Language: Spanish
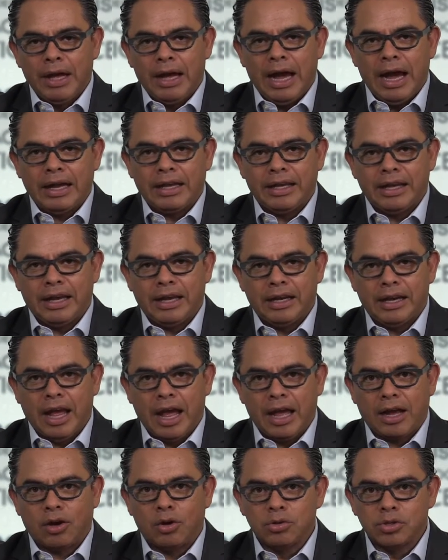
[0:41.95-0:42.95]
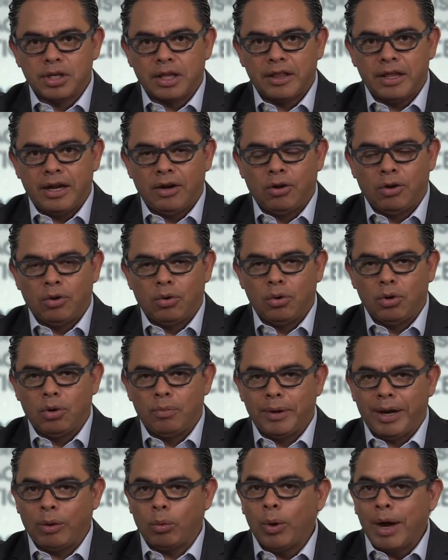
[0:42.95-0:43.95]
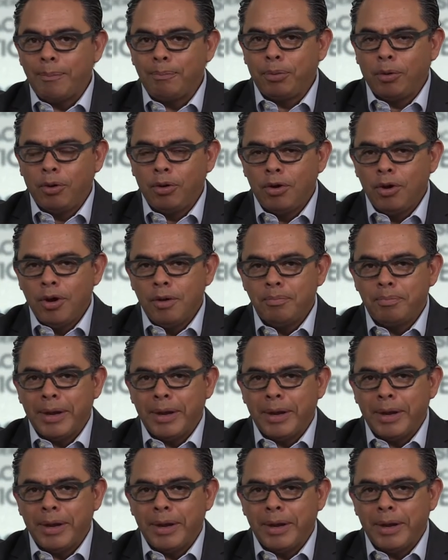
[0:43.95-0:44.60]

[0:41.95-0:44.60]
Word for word: a quien eh, consideró un hombre guapo,